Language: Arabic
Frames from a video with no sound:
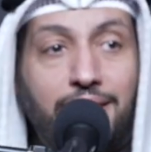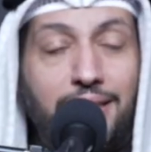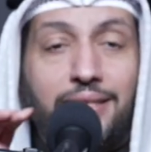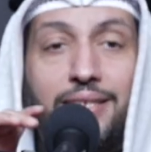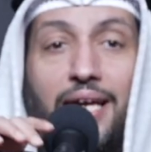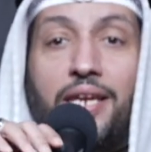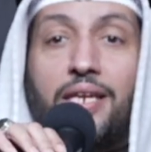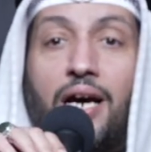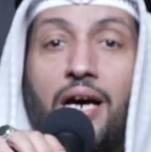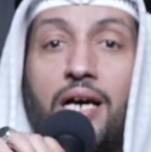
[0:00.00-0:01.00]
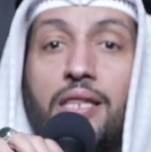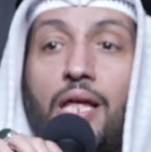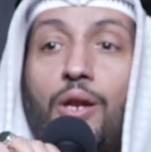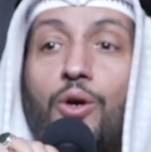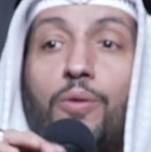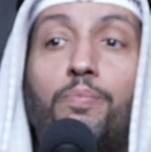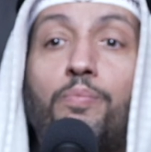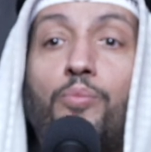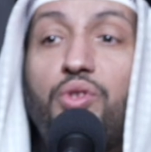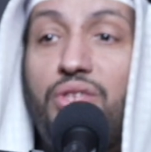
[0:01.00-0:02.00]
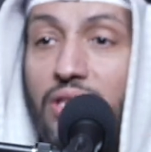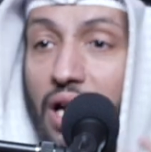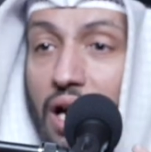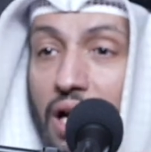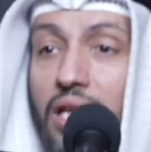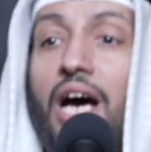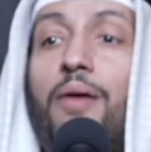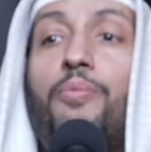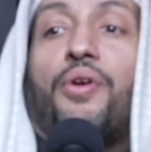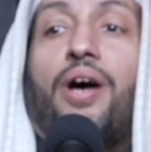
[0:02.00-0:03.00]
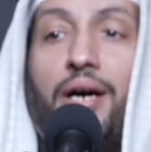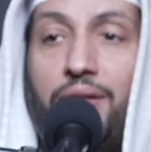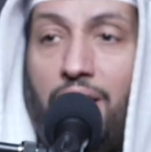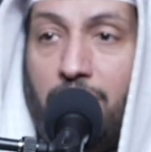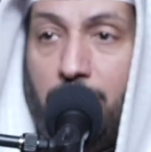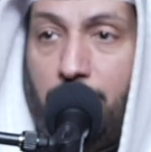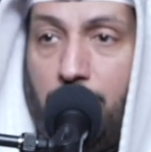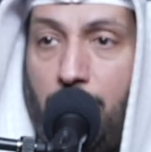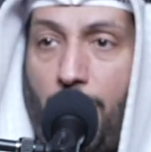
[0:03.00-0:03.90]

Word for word: نجد أن هذا الحب مدعى لا برهان عليه